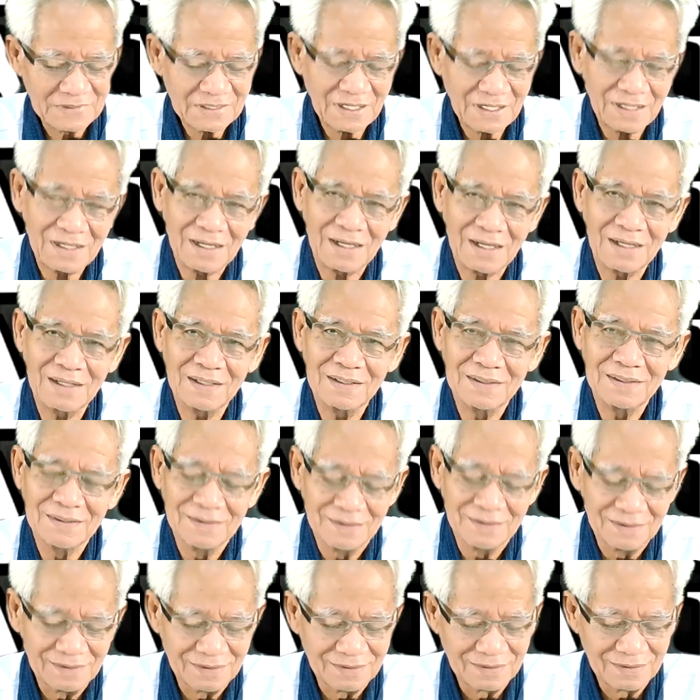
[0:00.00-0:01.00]
ใช่นะ
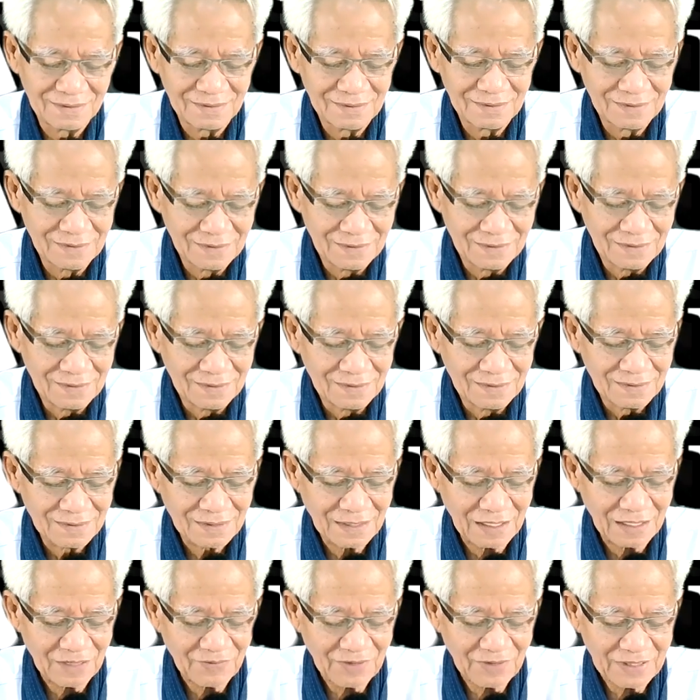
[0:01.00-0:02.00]

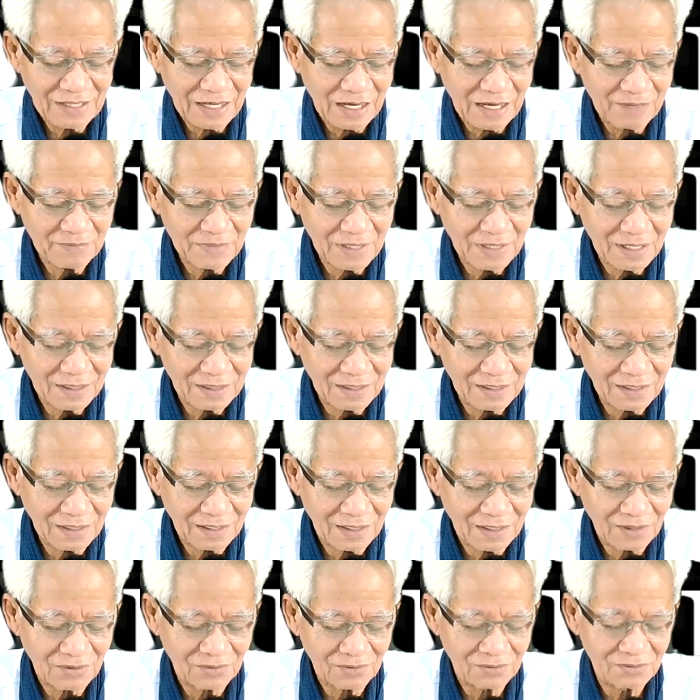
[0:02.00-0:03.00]
ถ้าว่าถามมาอย่างเงี้ย
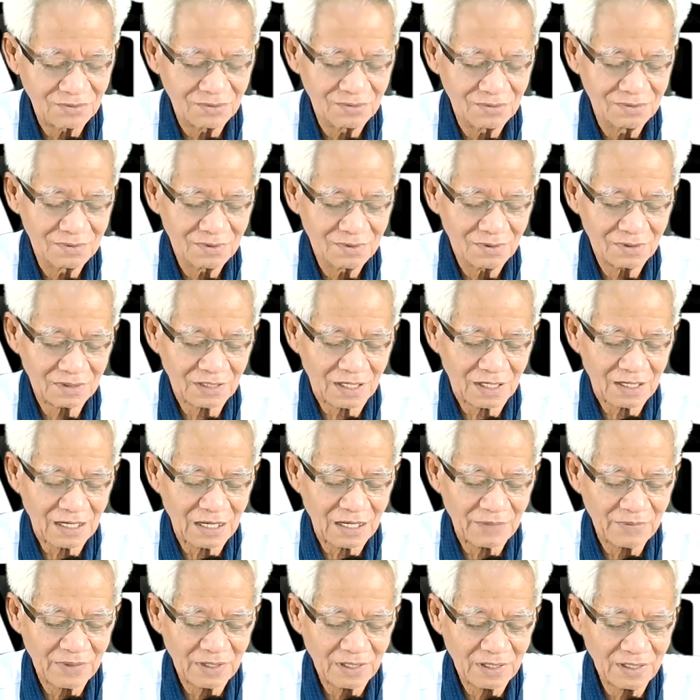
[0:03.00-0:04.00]
เอาก็จะก
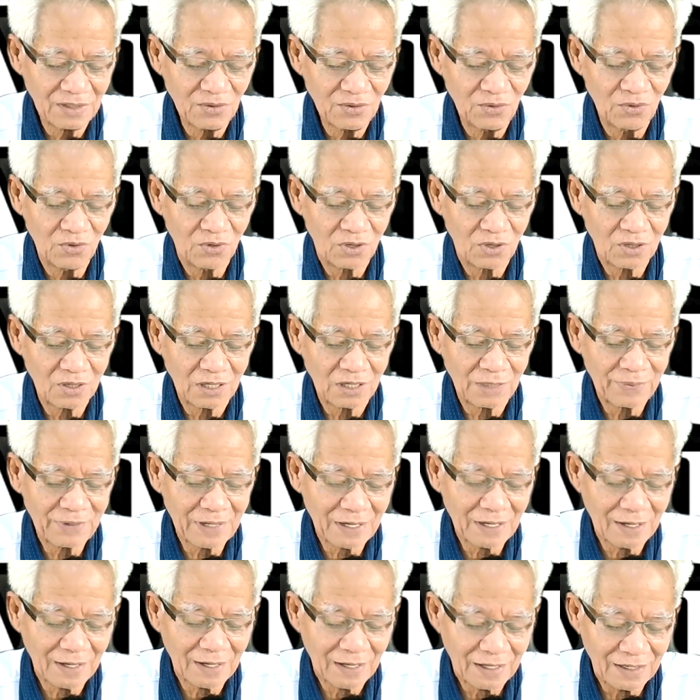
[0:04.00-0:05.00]
ลายเป็นเอ้ยลุงหงอกก็พ
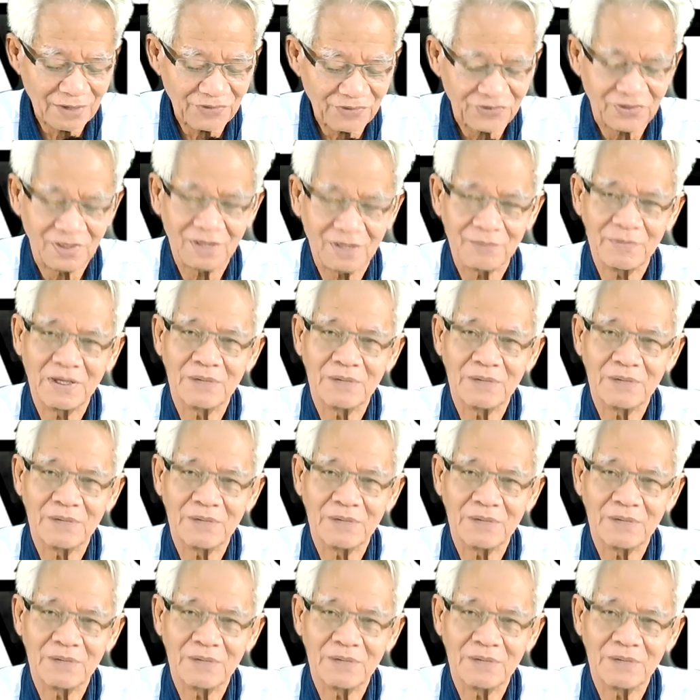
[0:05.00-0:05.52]
ระอรหันต์ในเสียง